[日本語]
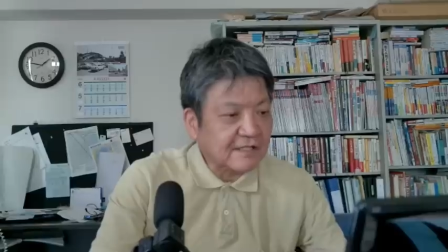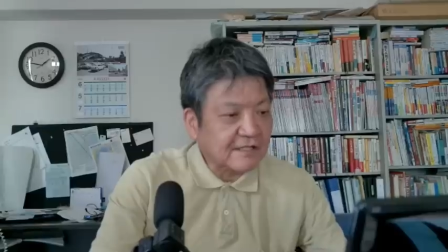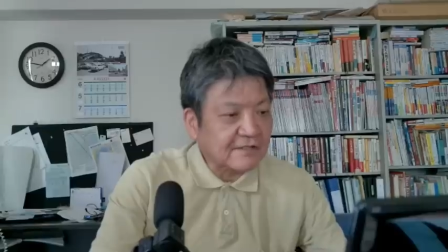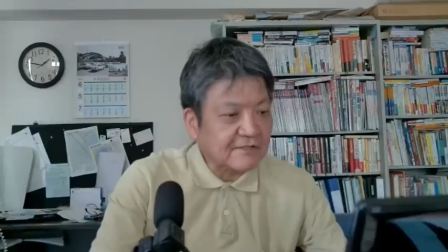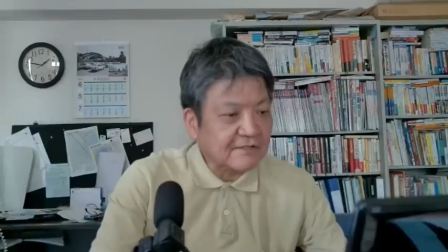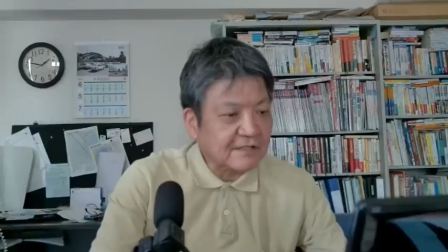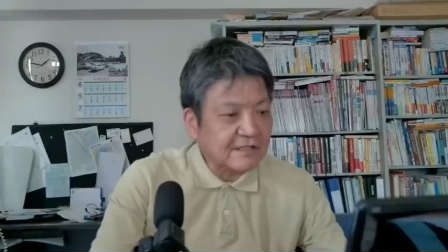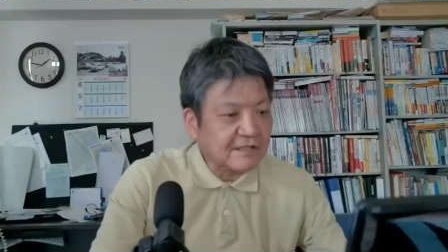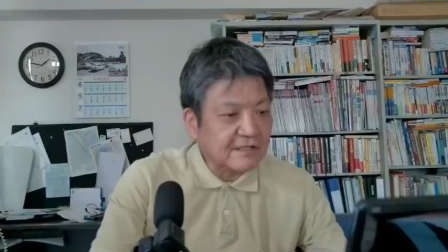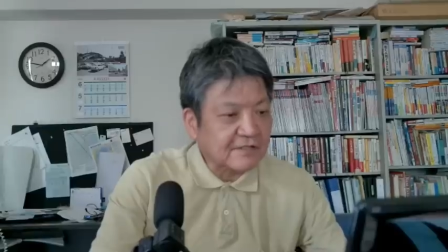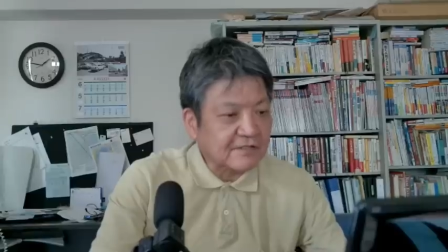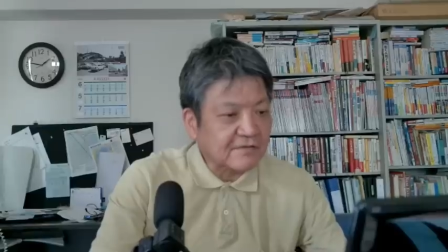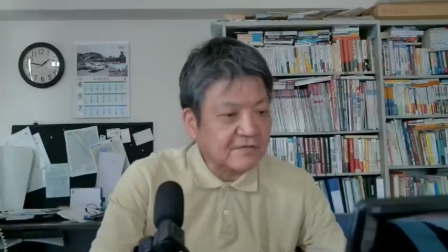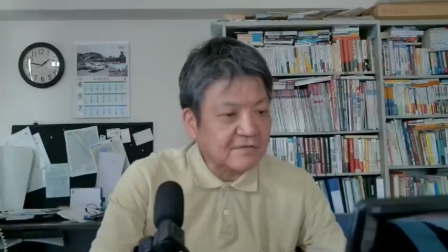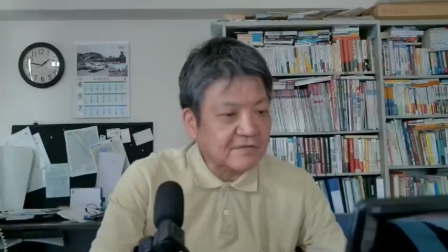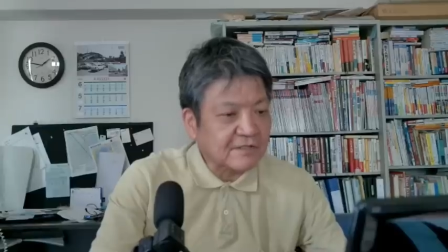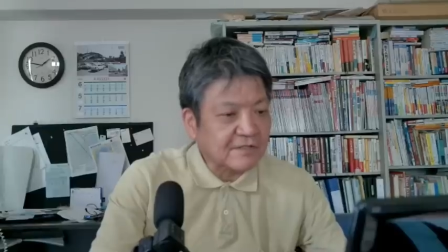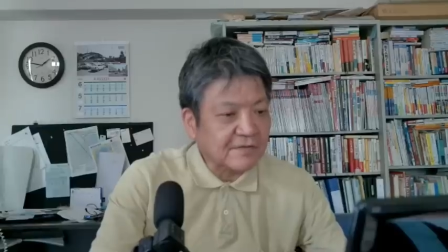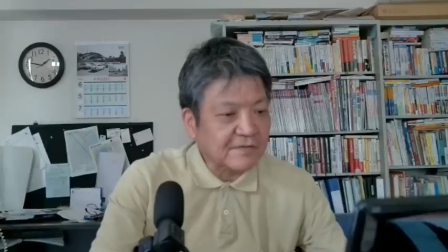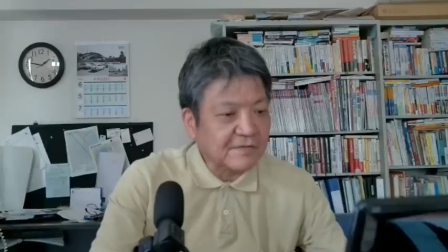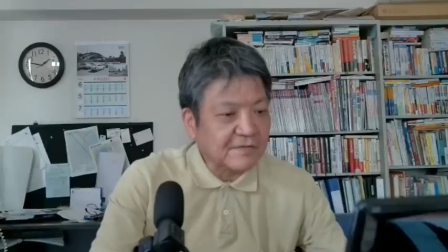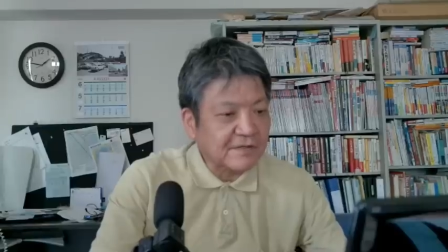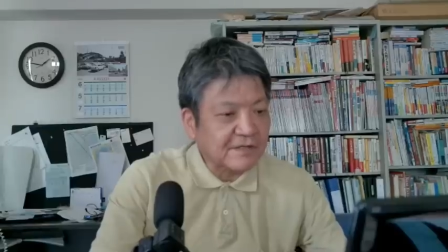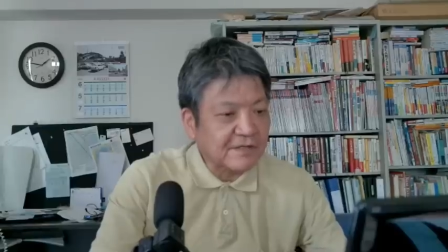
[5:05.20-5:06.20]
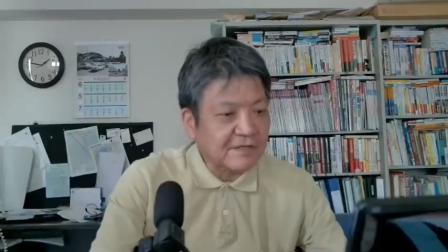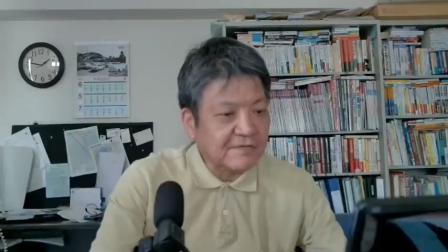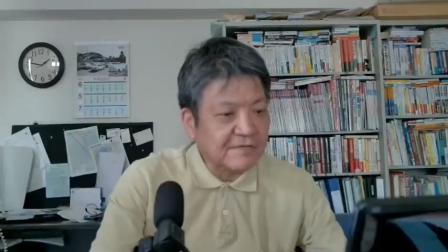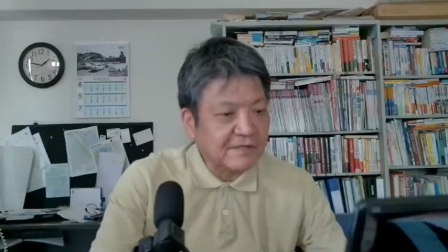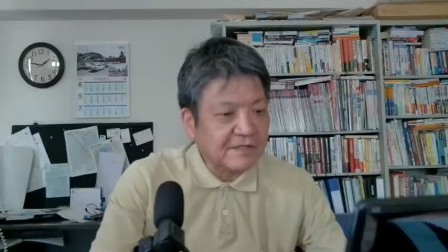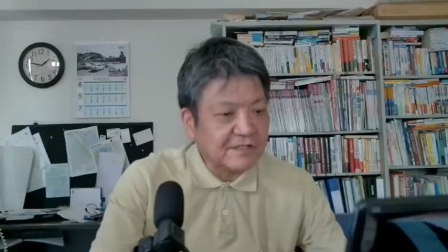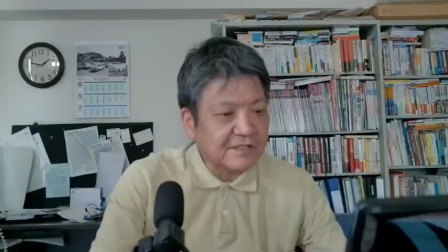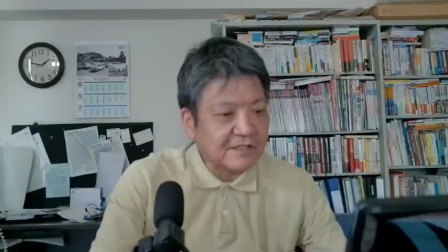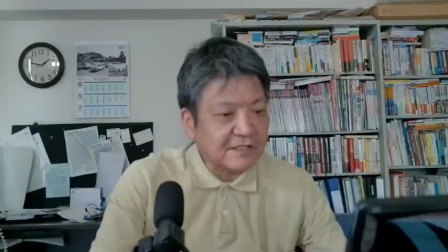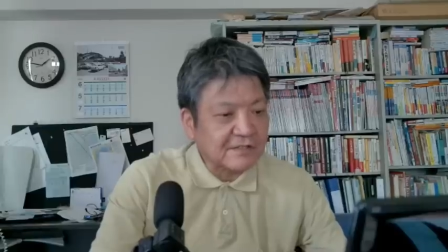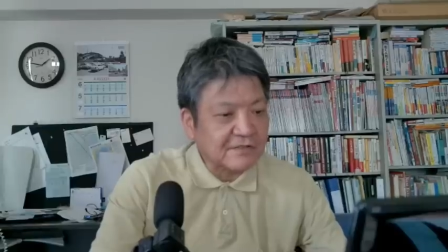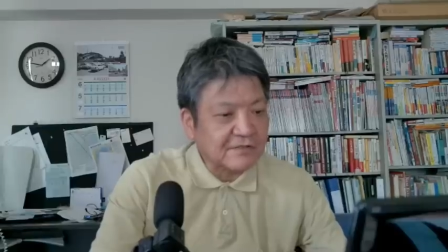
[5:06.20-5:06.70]
が出るかなと思ってい
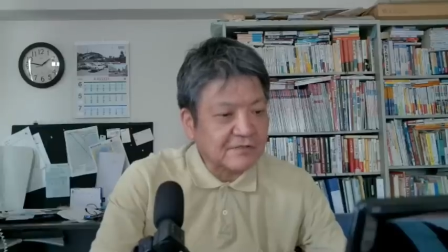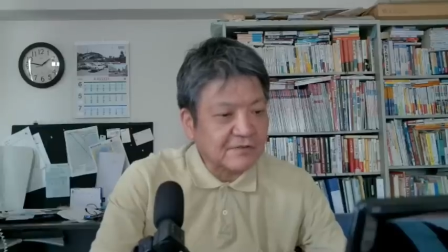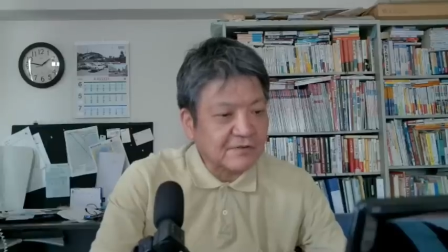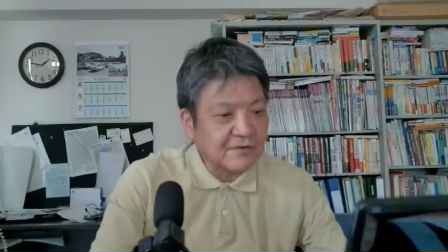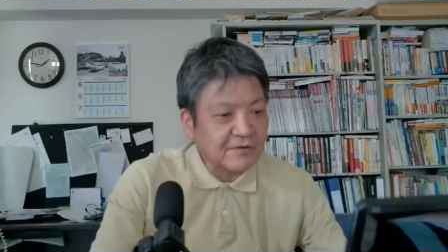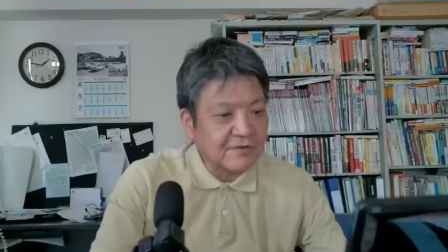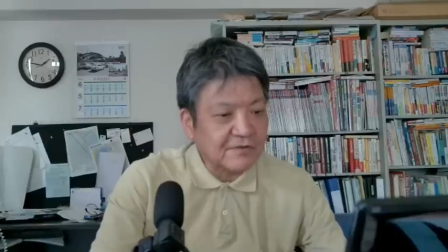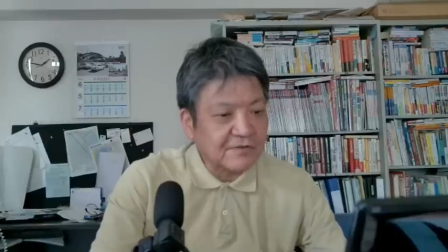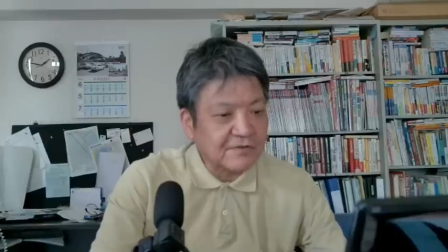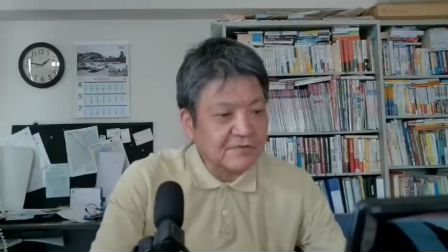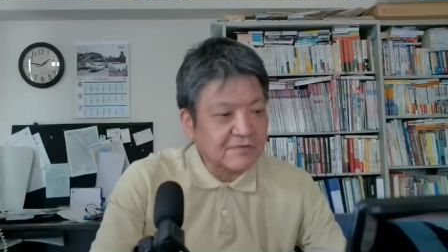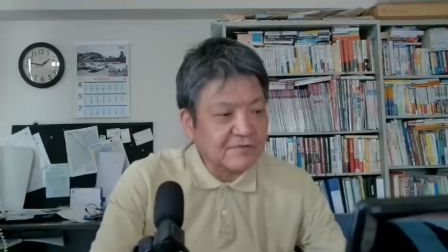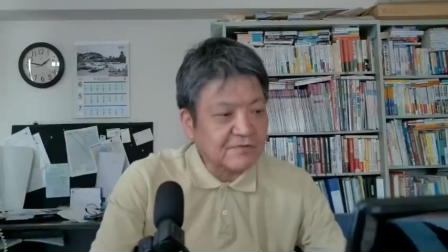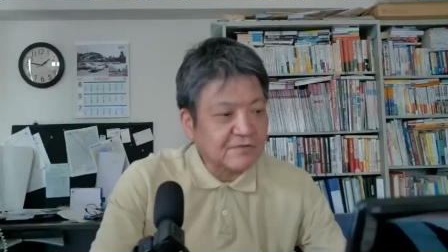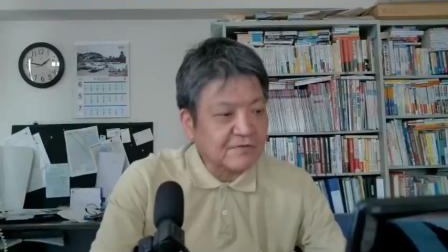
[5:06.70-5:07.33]
ましたが、それよりずっ